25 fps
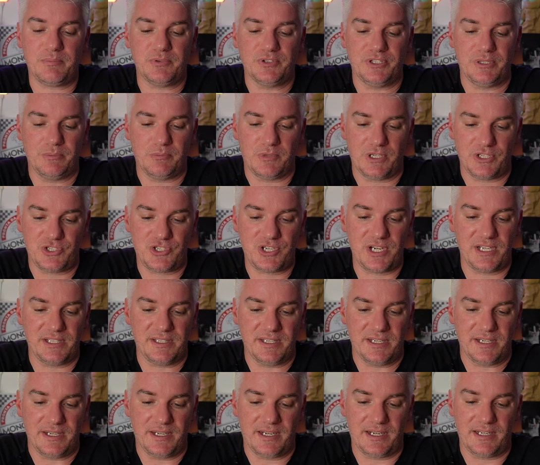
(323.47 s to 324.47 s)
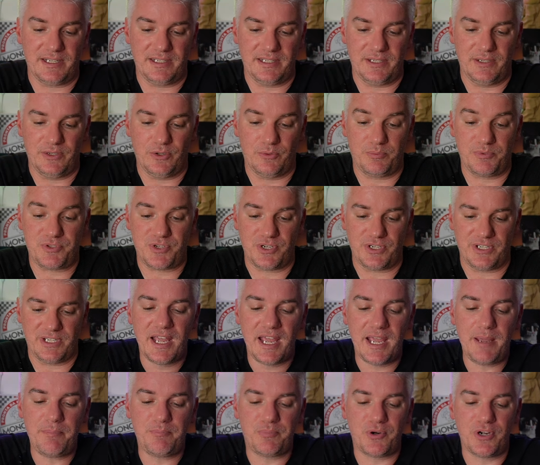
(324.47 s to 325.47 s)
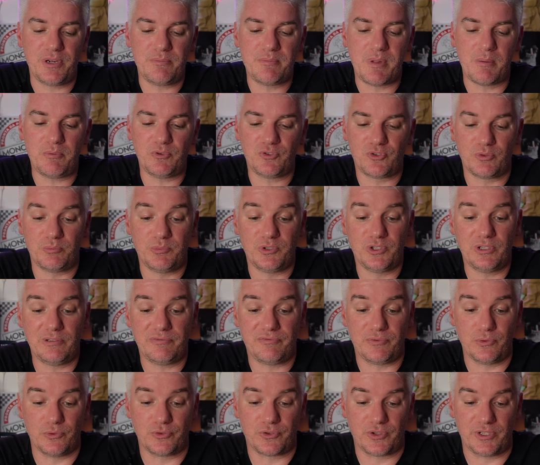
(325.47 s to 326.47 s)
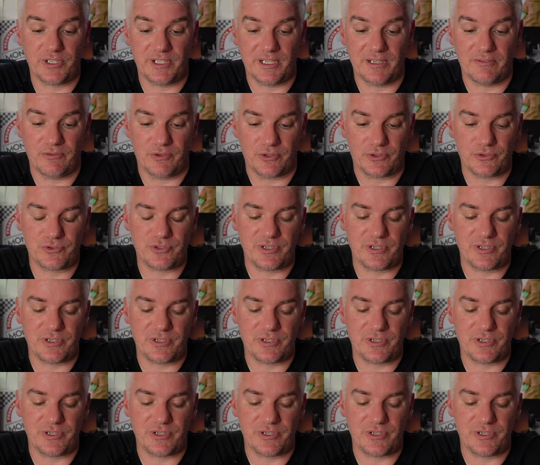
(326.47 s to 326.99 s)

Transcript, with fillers: potremo accedere alle opzioni e poi abbiamo subito il flusso di lavoro,